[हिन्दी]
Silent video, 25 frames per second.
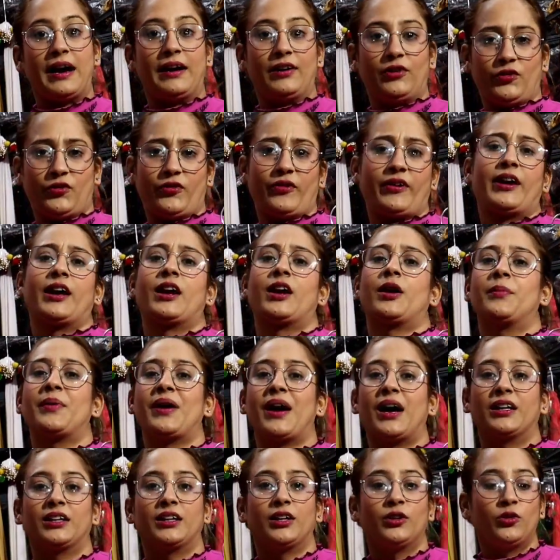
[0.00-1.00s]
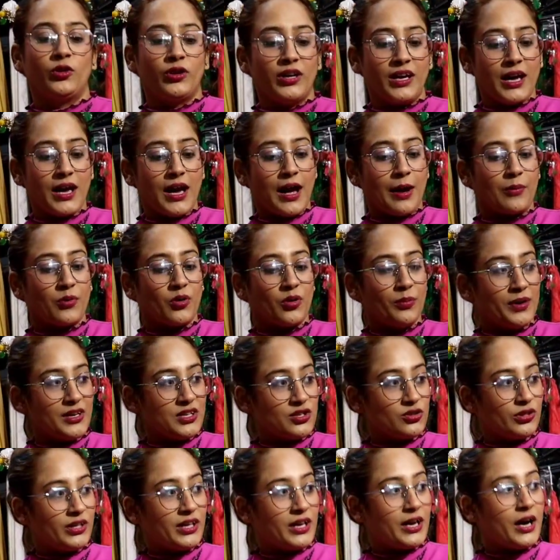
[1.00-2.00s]
एड्स वगैरह भी आते हैं तो ये आपको मैं
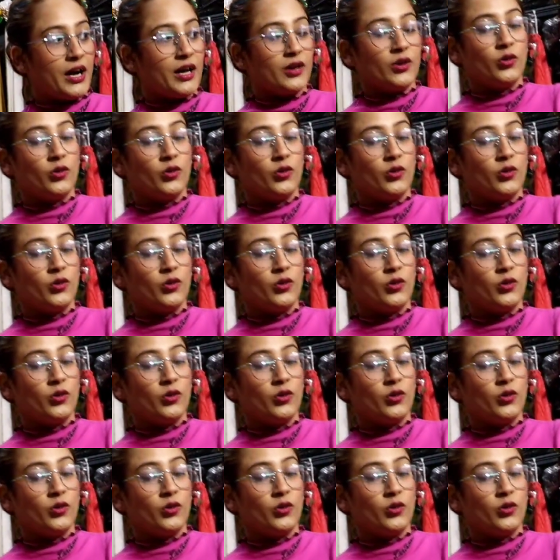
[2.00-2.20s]
जो दिखा